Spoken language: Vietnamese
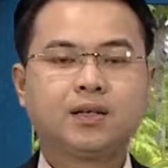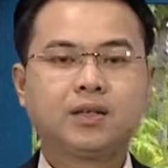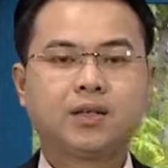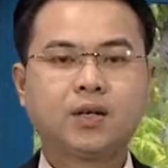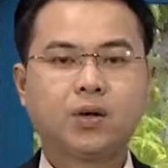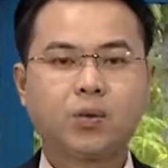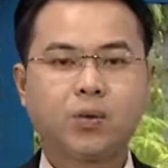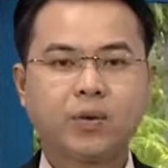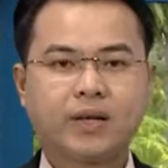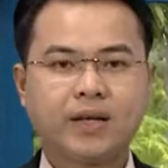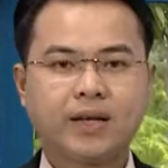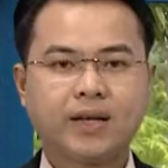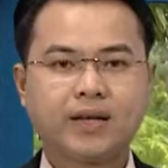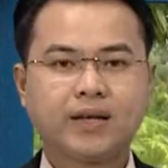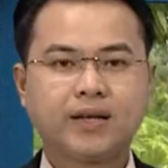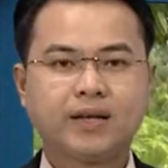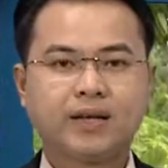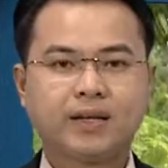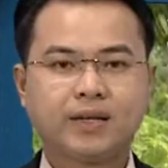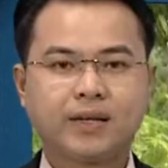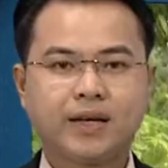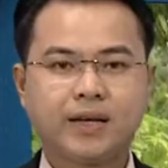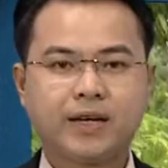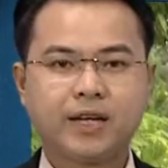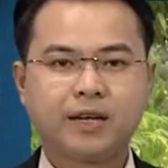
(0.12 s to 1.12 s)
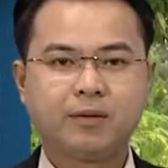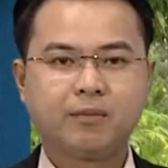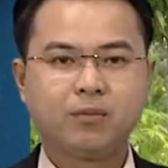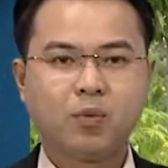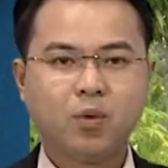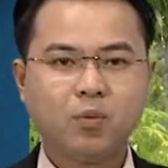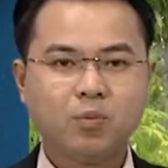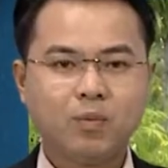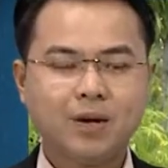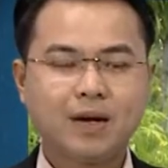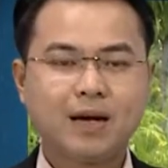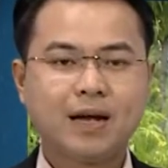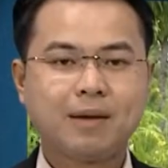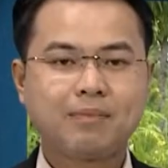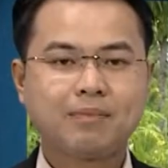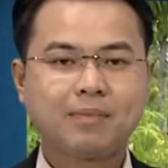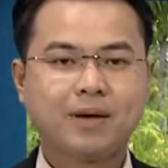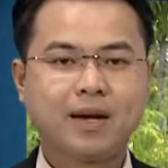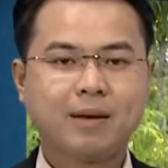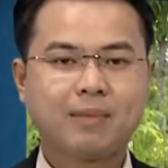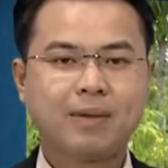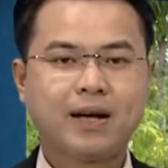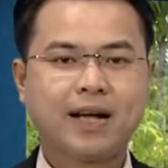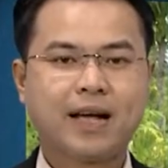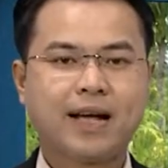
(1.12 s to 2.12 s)
Thưa quý vị, Nghị định
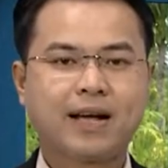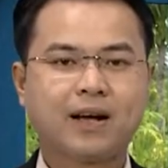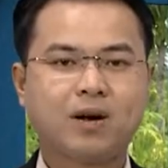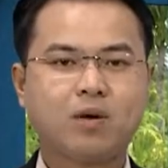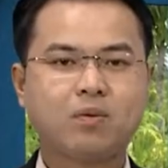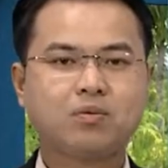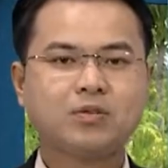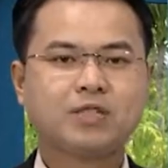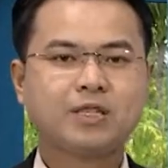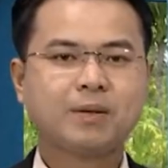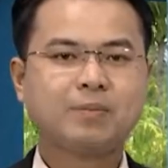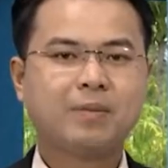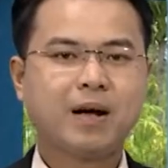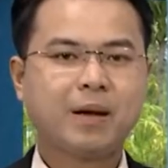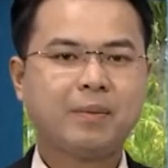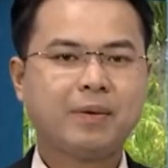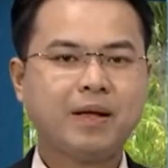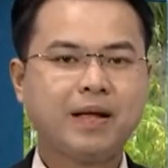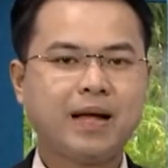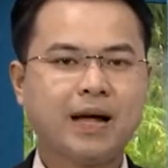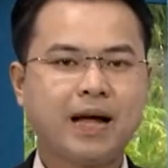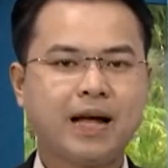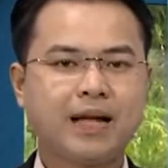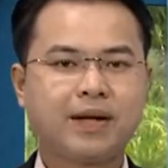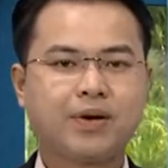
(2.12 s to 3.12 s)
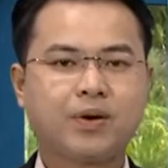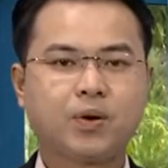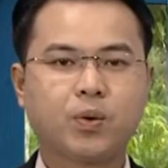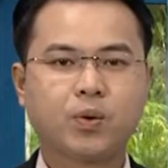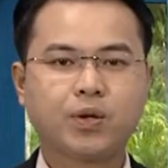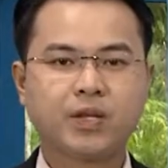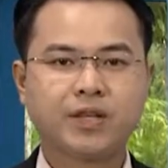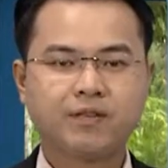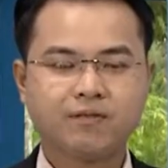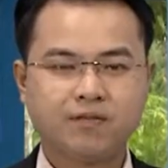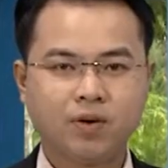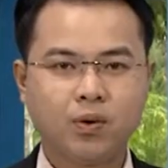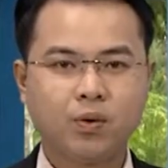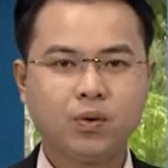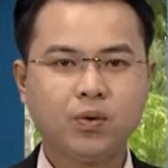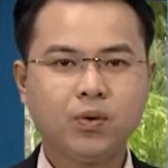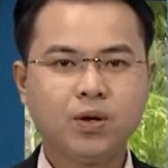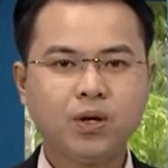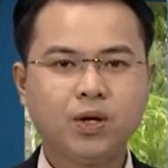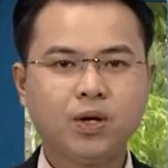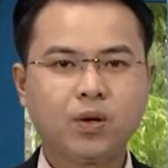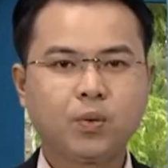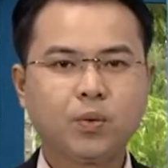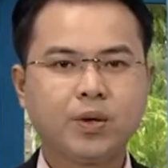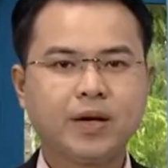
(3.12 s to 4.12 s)
45 năm 2022 của Chính
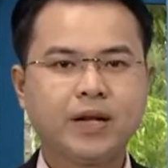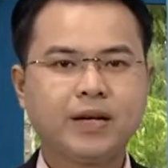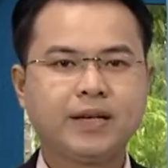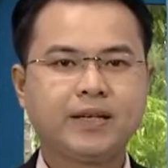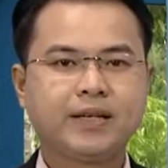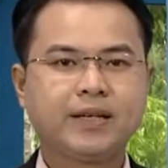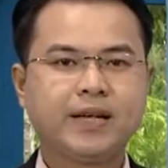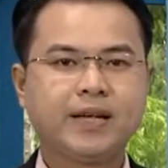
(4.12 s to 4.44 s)
phủ quy định